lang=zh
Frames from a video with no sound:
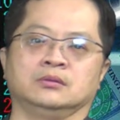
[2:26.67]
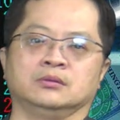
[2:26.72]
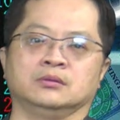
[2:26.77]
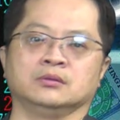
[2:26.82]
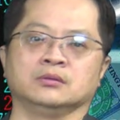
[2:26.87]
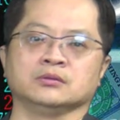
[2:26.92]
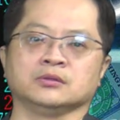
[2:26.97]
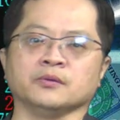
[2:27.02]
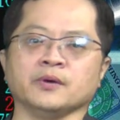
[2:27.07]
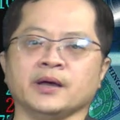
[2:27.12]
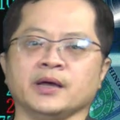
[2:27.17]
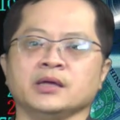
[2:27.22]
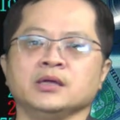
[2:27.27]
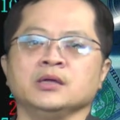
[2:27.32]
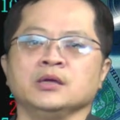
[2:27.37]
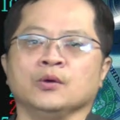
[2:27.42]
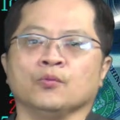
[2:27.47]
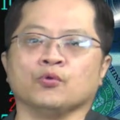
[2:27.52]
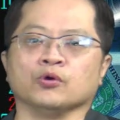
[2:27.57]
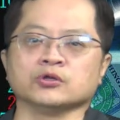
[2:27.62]
对不对？
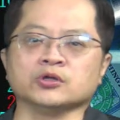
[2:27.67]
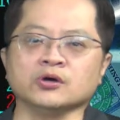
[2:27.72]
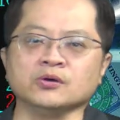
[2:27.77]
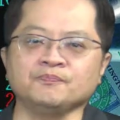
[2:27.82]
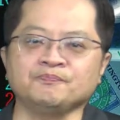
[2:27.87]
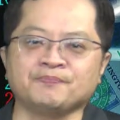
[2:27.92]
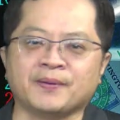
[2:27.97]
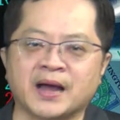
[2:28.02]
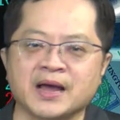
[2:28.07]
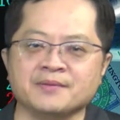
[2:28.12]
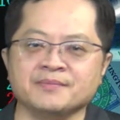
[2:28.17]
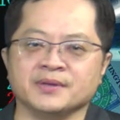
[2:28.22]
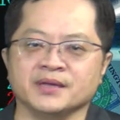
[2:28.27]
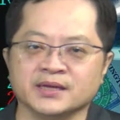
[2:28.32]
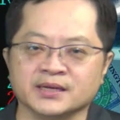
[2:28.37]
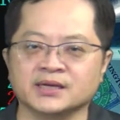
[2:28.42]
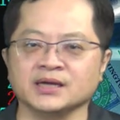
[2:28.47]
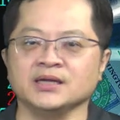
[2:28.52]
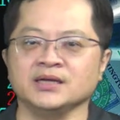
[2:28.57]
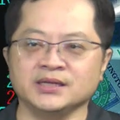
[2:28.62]
我都摆明
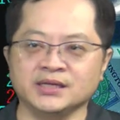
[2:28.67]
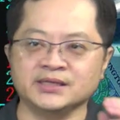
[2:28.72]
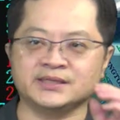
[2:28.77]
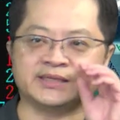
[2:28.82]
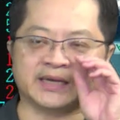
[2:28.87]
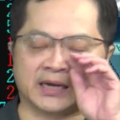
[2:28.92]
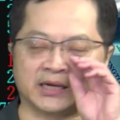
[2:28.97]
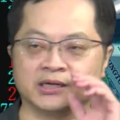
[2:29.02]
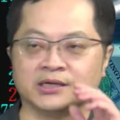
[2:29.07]
跟你讲了，